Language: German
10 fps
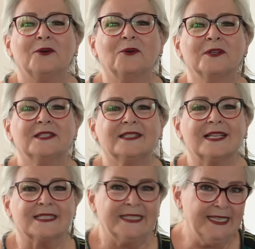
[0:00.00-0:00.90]
Und
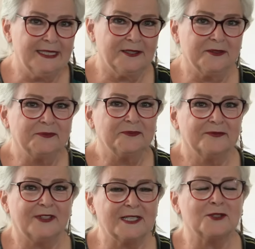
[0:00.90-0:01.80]
das Lied
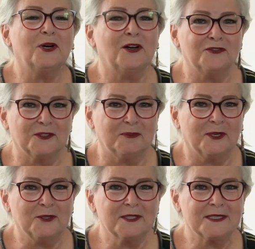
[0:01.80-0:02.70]
war so
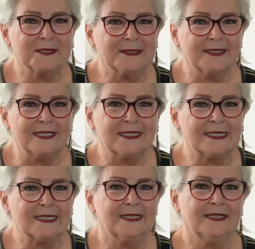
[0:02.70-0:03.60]
aufgebaut,
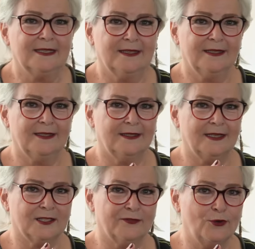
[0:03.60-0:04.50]
dass
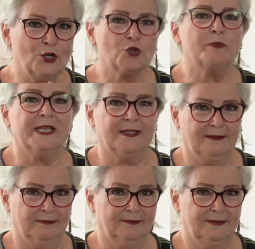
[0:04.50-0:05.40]
das
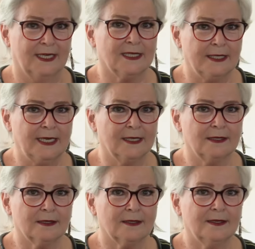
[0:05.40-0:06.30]
Vorspiel des
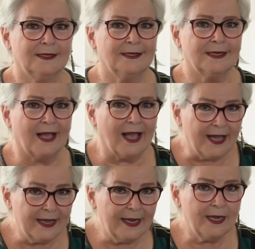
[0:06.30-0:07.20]
Liedes
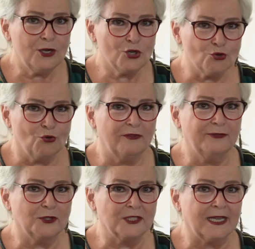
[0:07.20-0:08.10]
drei Strophen
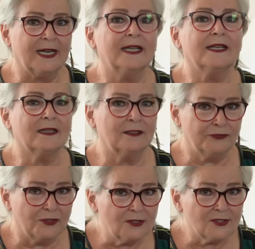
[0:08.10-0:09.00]
und drei
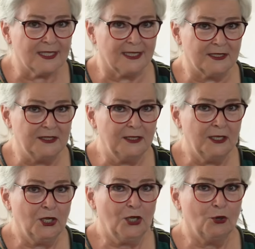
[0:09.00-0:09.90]
Refrains hatte.
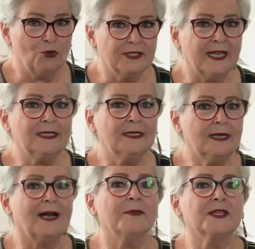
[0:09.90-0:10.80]
Und dann
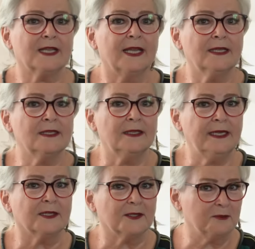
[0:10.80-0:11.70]
kam das eigentliche
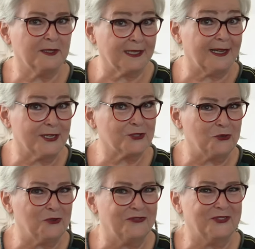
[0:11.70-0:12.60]
Lied mit drei
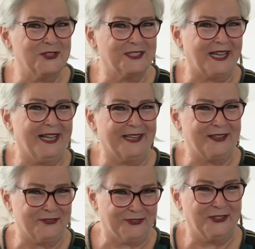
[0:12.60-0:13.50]
Strophen und drei
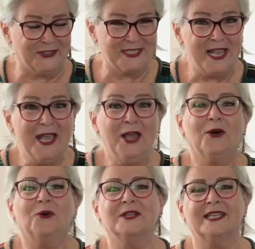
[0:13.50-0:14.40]
Refrains.
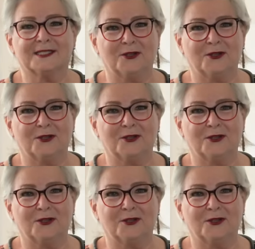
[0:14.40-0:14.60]
Und jetzt